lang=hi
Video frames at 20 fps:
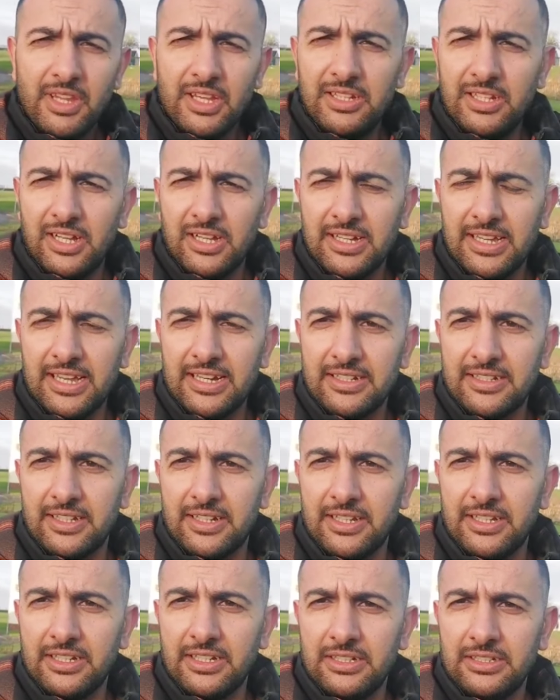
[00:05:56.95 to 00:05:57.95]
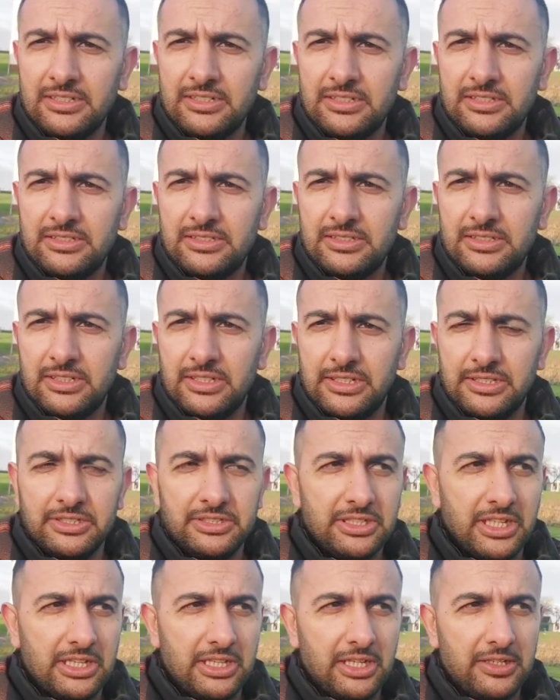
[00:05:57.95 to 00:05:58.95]
अल्लाह खैर करेगा इन
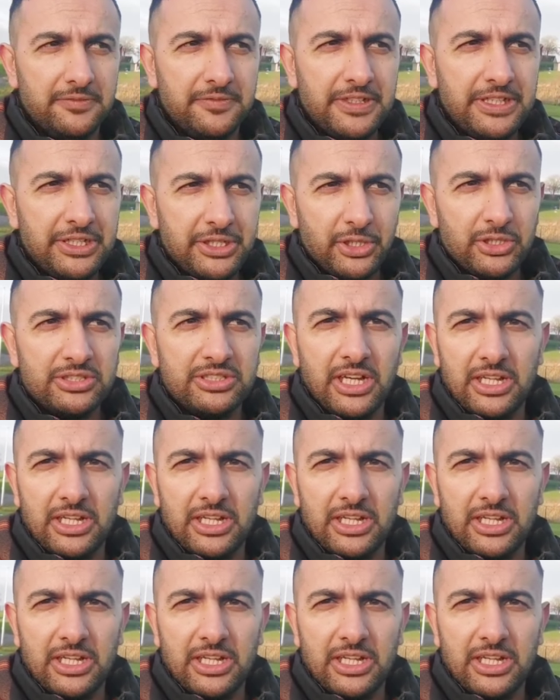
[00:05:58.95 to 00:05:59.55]
वीडियोस